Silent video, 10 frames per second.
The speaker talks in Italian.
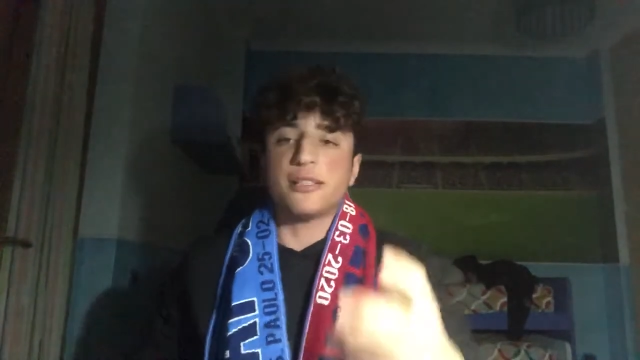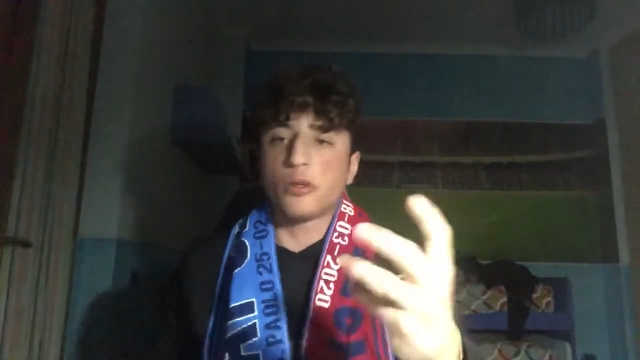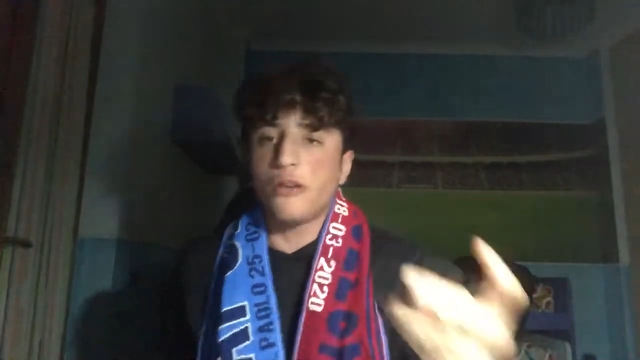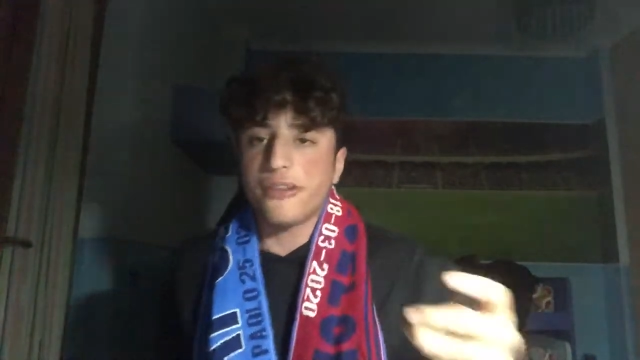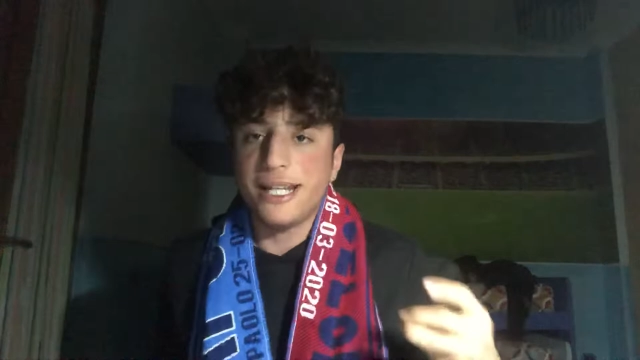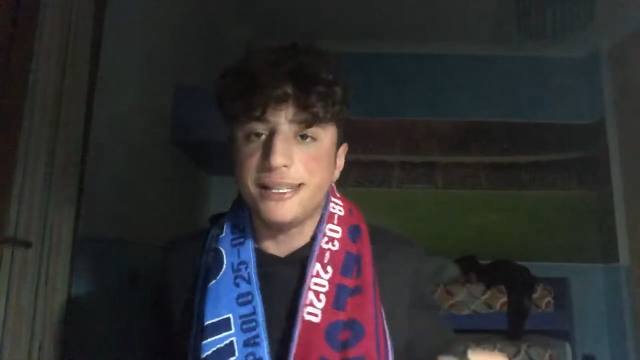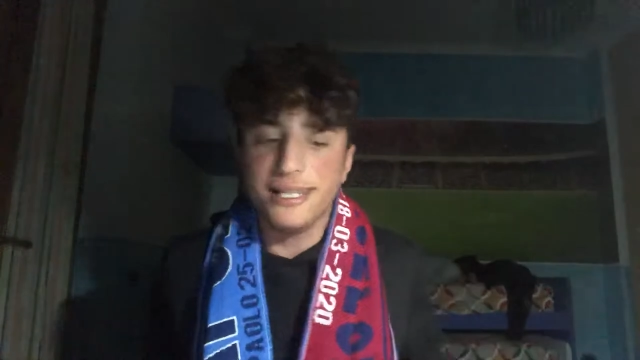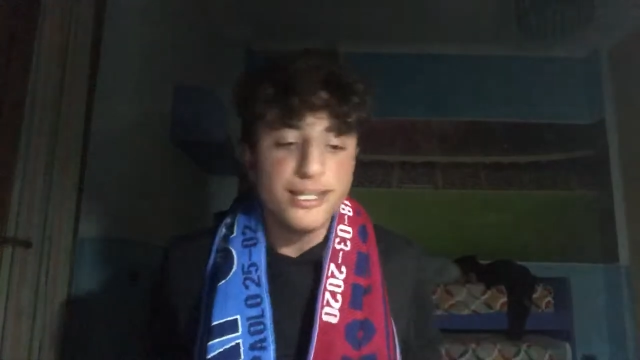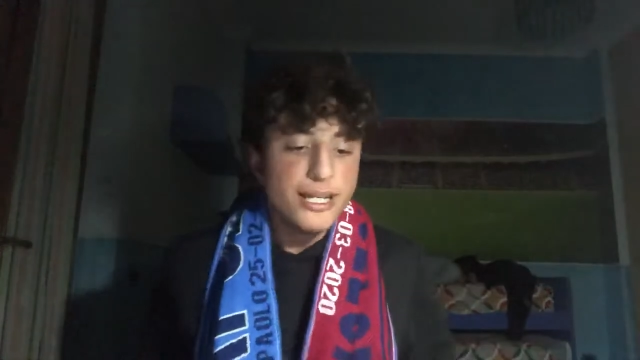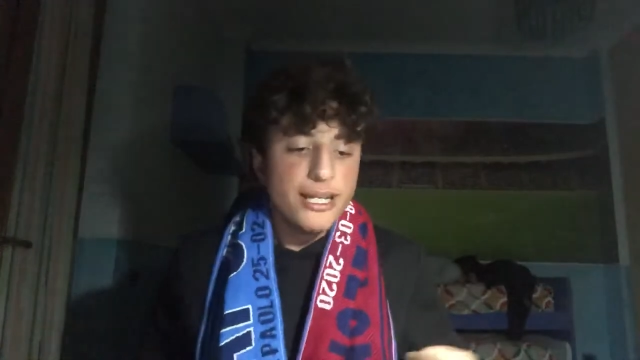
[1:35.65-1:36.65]
sono
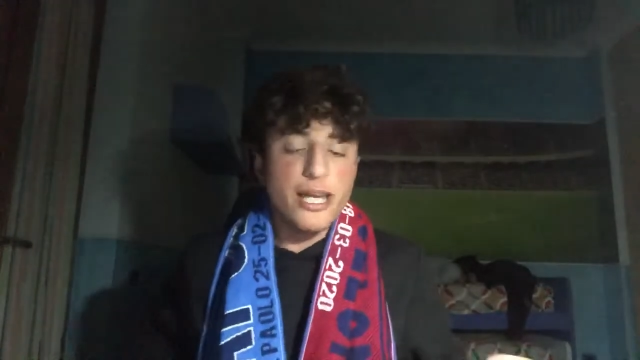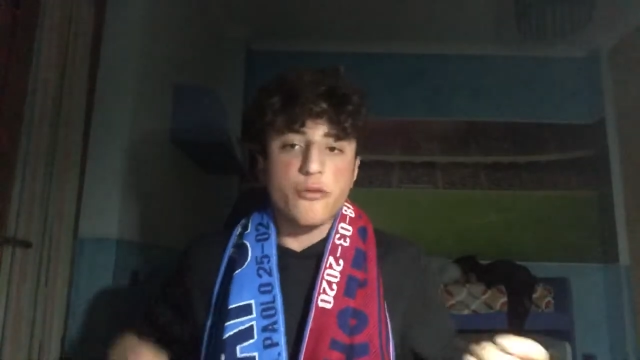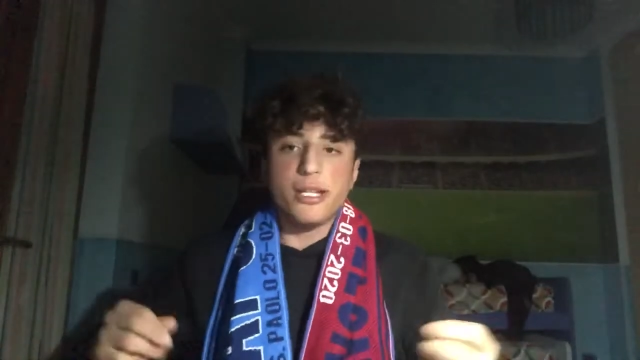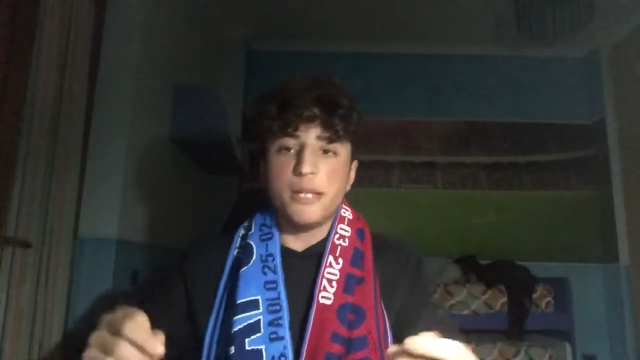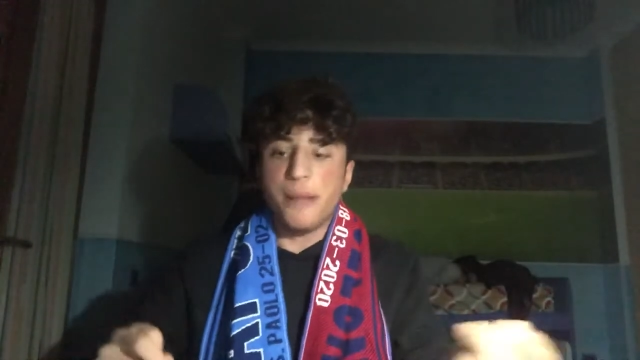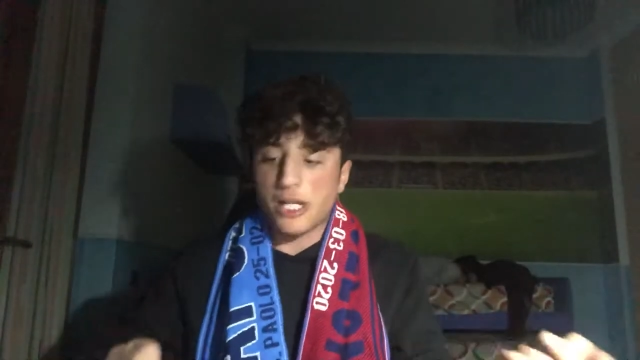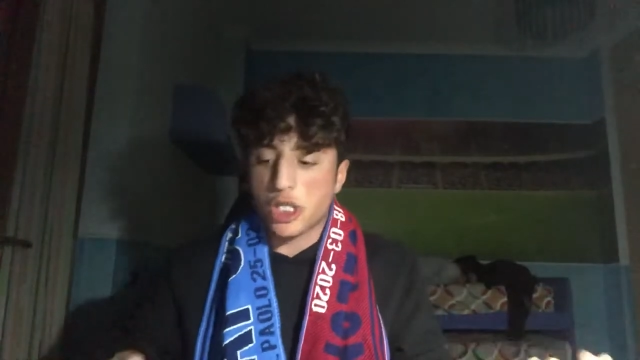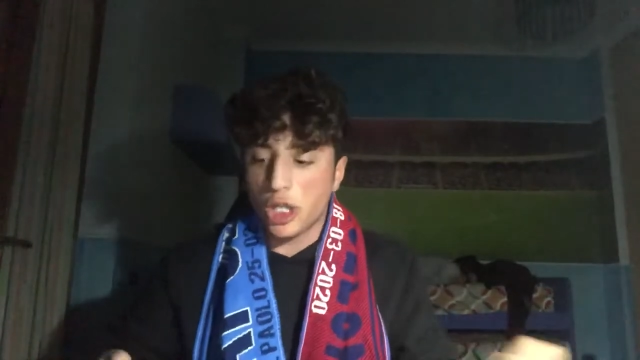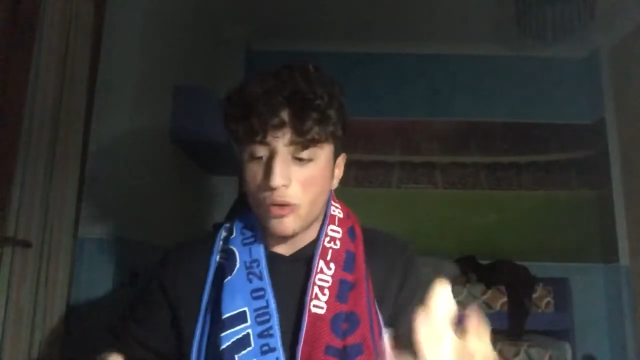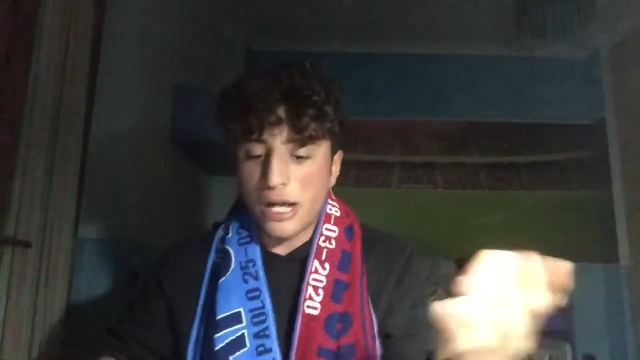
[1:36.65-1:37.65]
freddi e quindi
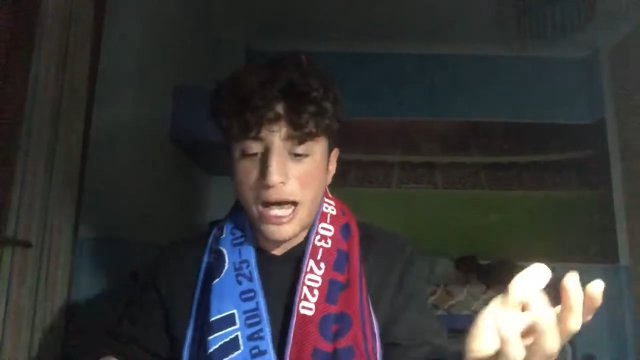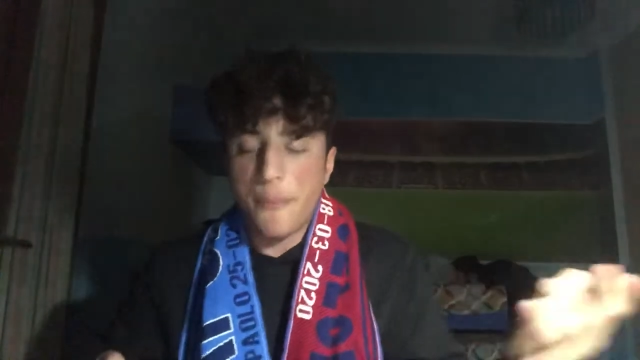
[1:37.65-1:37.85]
Barcellona a